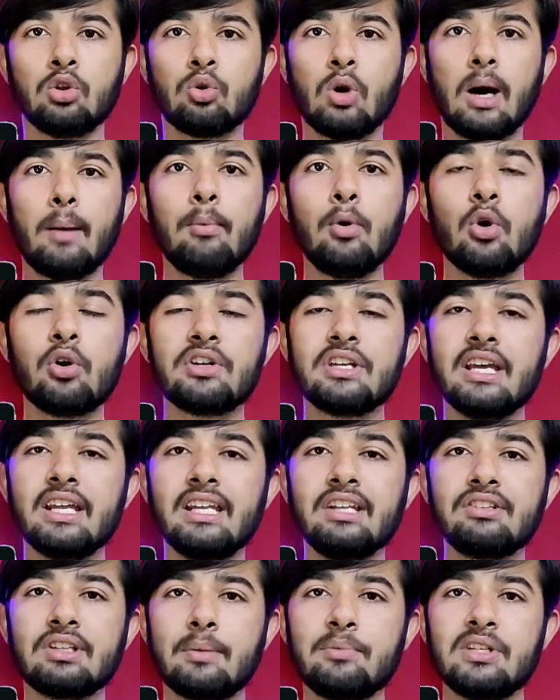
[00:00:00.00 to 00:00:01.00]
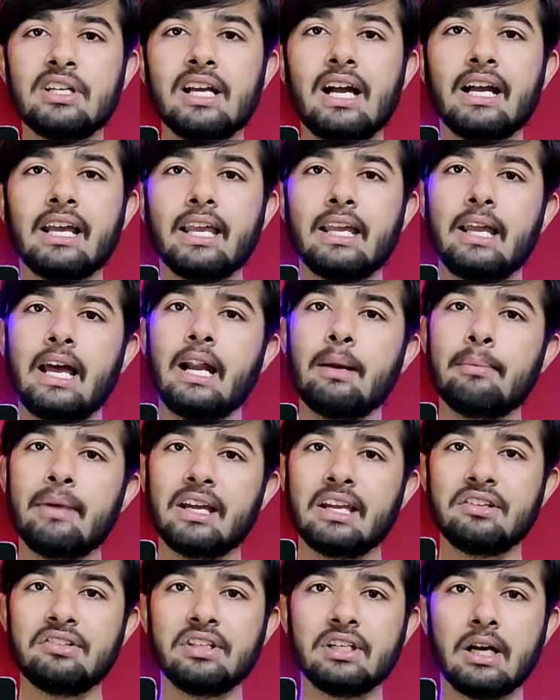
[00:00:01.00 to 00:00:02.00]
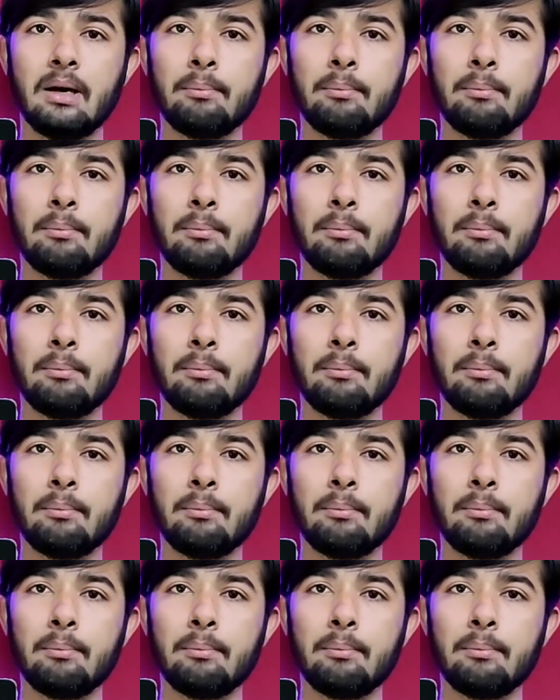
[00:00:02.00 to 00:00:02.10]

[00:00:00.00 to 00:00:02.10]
तो आप लोग ये नहीं समझिएगा कि यार मैं किसी